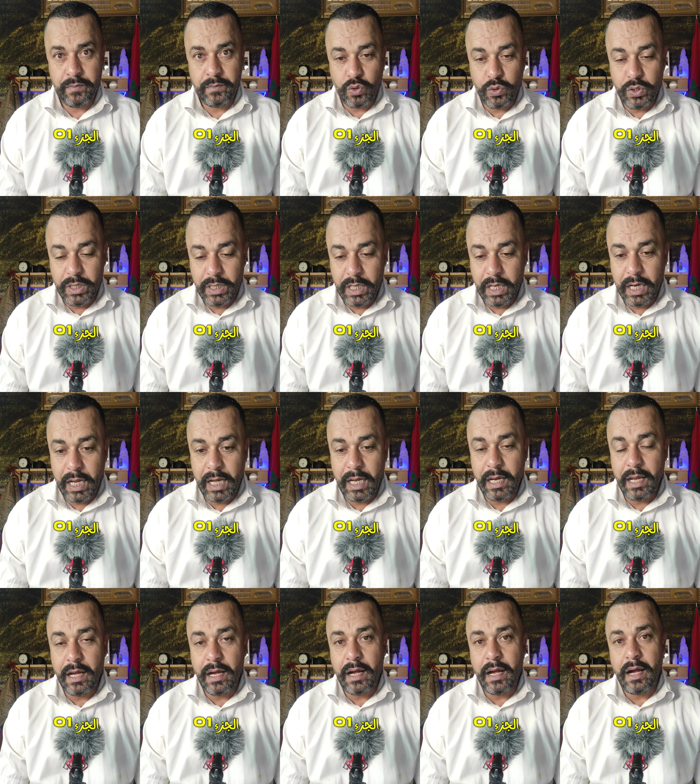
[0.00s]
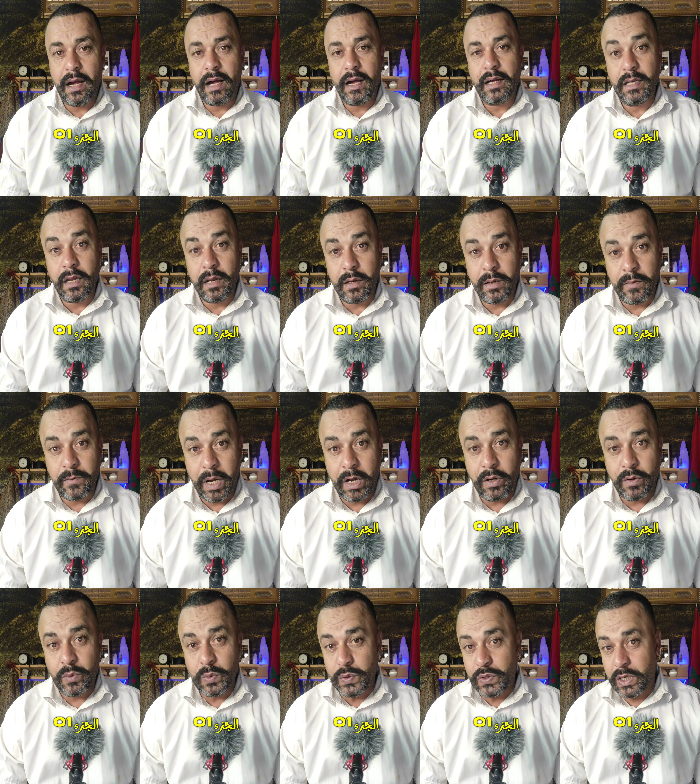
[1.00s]
شكون هي العلاقه ديال البق
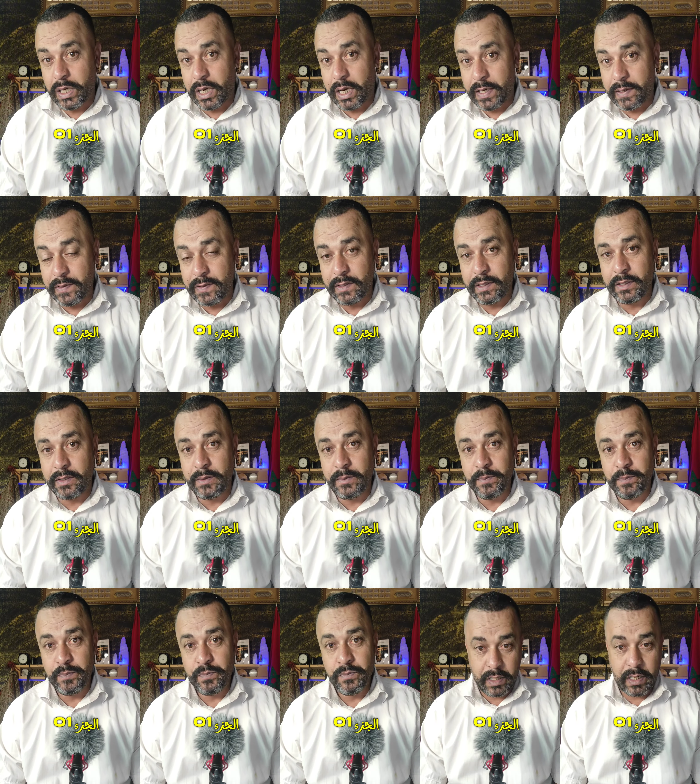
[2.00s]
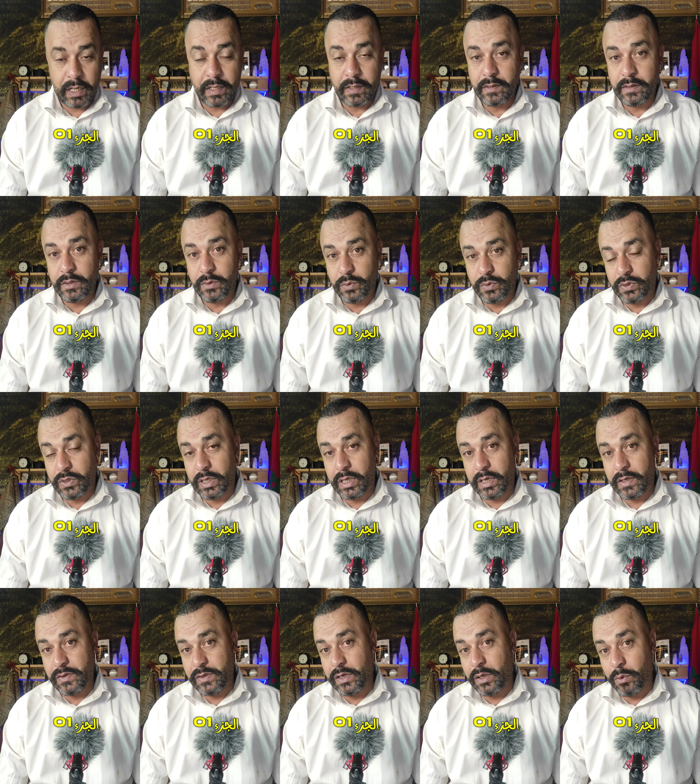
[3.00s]
وسراق الزيت سراق الزيت
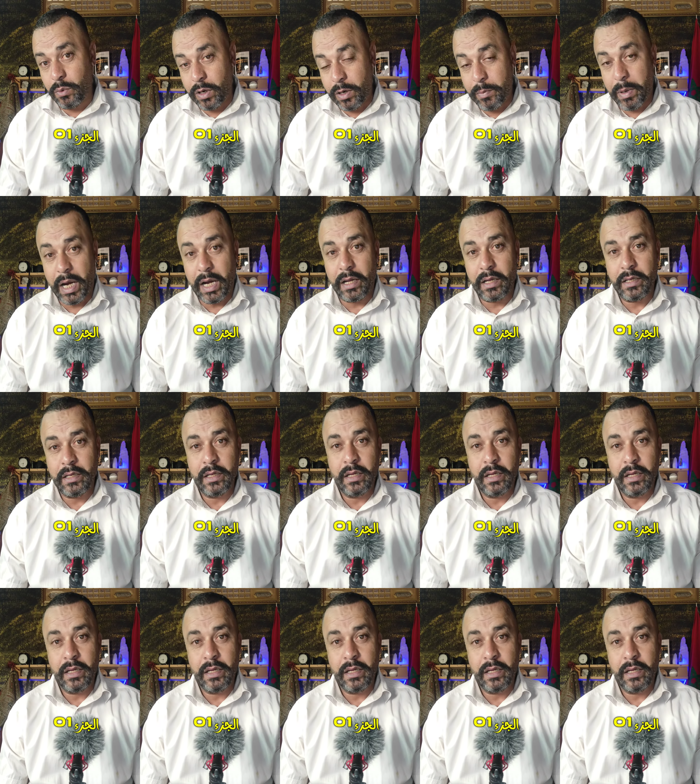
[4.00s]
والصراصير والبق